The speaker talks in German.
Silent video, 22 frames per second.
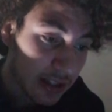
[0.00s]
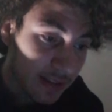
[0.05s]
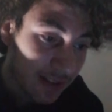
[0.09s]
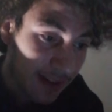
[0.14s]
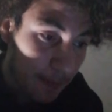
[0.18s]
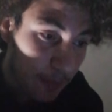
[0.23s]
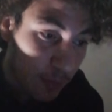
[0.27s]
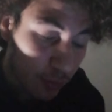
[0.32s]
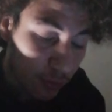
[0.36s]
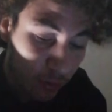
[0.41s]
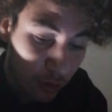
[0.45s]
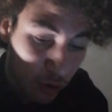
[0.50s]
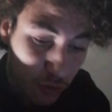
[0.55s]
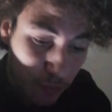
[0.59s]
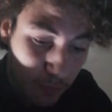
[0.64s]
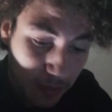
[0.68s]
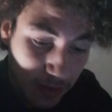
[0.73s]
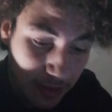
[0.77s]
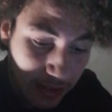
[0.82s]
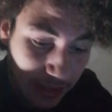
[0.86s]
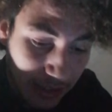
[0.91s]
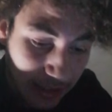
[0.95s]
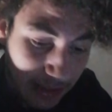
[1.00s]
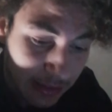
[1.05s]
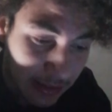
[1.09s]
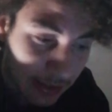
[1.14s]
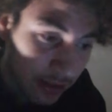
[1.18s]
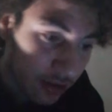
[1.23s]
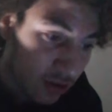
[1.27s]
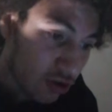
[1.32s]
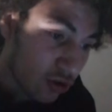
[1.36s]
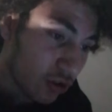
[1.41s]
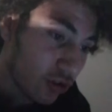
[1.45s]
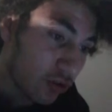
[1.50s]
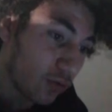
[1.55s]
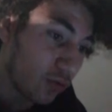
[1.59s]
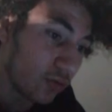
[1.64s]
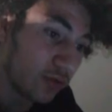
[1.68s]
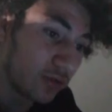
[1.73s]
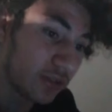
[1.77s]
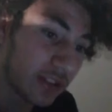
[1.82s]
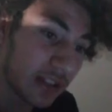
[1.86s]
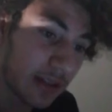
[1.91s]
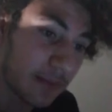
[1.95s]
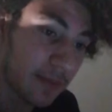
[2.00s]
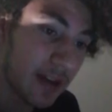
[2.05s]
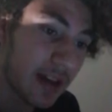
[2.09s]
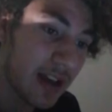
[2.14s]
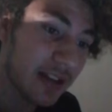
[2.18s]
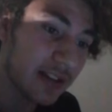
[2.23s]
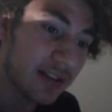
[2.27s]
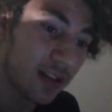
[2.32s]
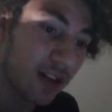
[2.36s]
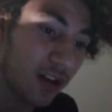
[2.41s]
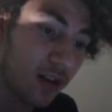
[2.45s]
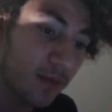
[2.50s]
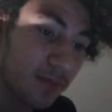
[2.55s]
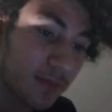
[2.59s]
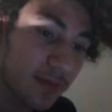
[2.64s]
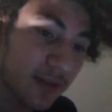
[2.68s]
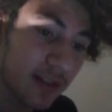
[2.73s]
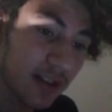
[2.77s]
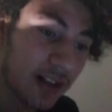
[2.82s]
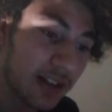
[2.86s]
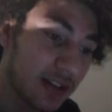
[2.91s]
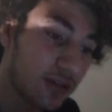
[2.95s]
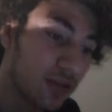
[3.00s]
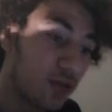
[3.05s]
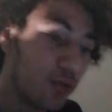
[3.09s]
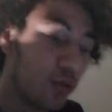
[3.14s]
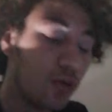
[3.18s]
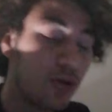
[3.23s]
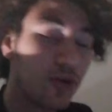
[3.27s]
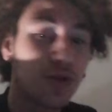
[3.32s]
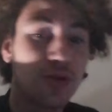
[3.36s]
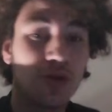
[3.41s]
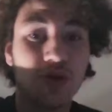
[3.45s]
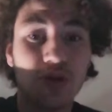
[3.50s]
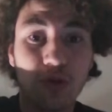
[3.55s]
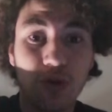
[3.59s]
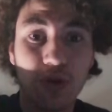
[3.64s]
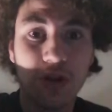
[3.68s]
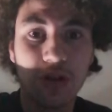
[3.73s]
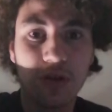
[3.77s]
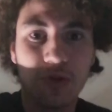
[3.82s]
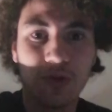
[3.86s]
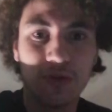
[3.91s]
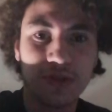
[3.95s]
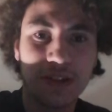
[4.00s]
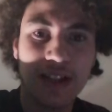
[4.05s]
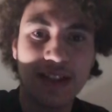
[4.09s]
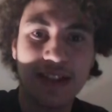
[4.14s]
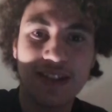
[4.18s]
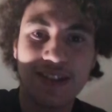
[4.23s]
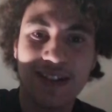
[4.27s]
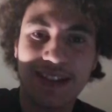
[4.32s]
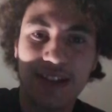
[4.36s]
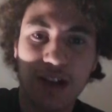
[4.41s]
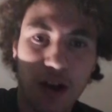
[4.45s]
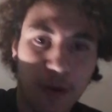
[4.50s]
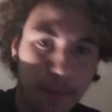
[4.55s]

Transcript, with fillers: 2 Minuten Nachspielzeit sind schon und ähm, erste Halbzeit 0 zu 0 und jetzt zweite